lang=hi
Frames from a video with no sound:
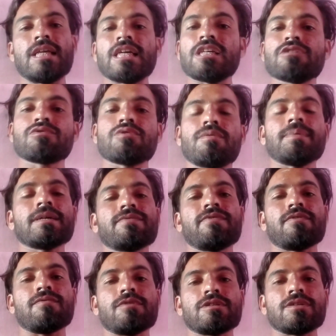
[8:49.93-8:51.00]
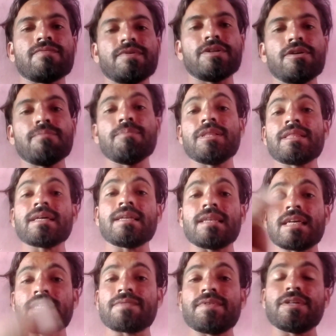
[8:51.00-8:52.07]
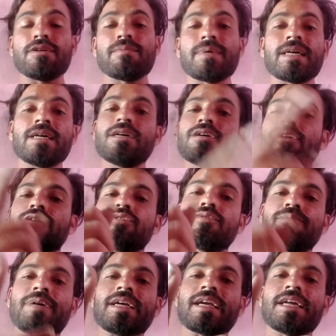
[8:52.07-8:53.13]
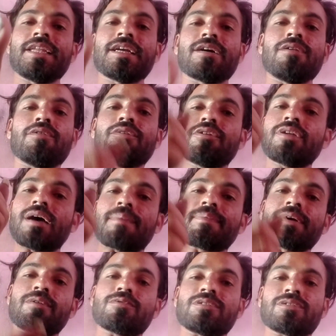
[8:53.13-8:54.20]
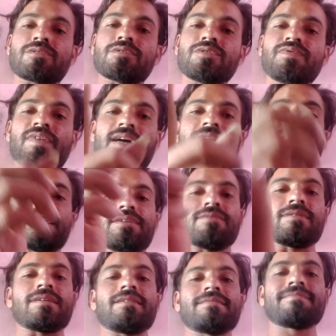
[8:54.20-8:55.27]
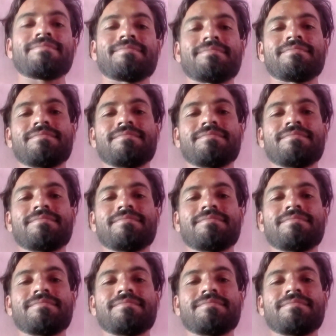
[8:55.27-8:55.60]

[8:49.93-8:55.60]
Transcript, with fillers: थैंक यू सो मच फॉर वॉचिंग वीडियो मिलते हैं नेक्स्ट वीडियो में जो मैकेनिकल होगी और आपके कुछ ना कुछ फ़ायदे की होगी